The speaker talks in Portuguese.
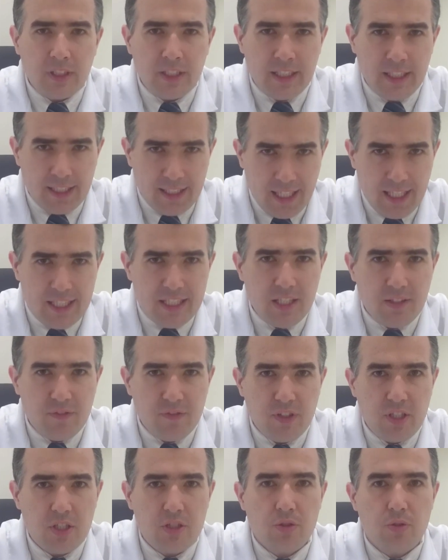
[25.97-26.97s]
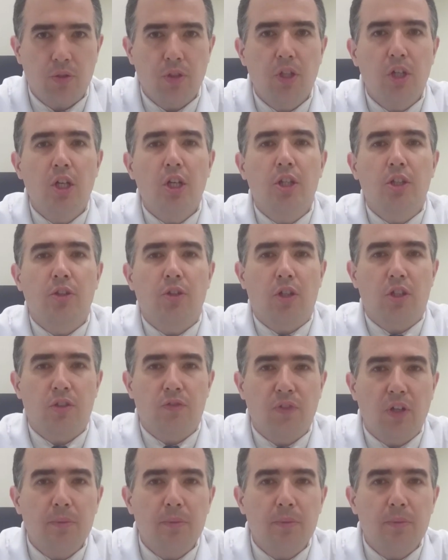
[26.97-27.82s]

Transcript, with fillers: E nesse vídeo nós